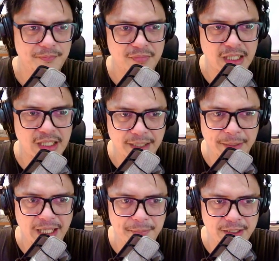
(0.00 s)
Neck neck
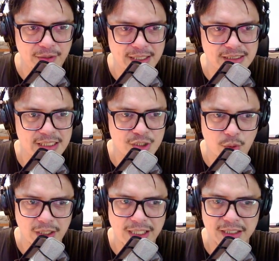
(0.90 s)
pickup gitu guys. Jadi
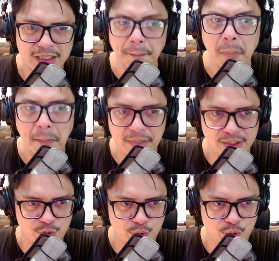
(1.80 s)
suaranya terlalu tembem
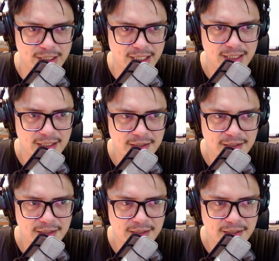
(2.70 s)
gitu suara gitarnya.